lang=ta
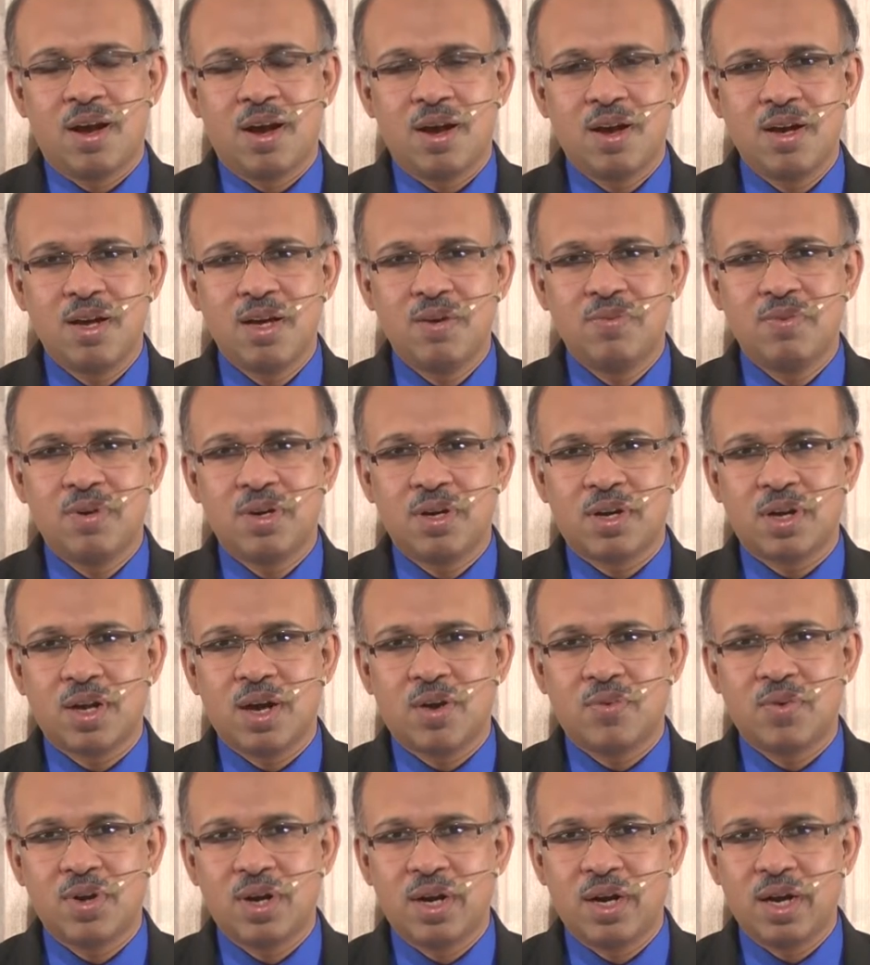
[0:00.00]
ஆண்டவர்
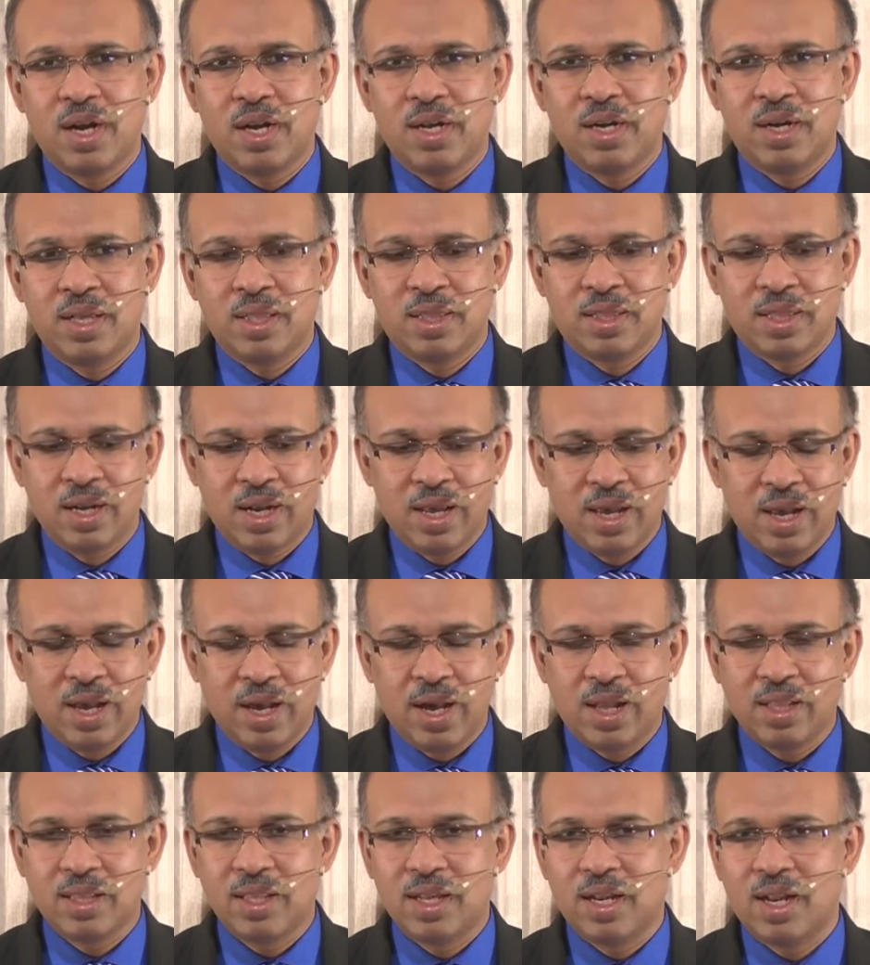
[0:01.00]
அவர்களிடத்தில்
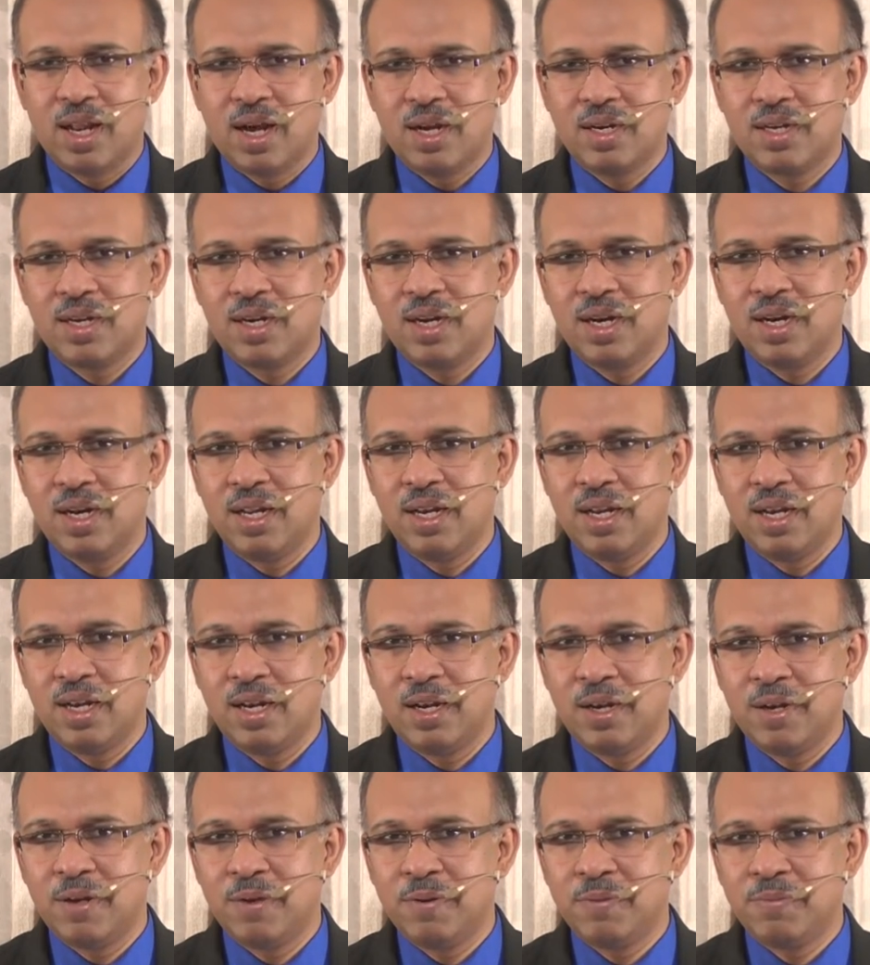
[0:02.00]
அந்த நாட்களில்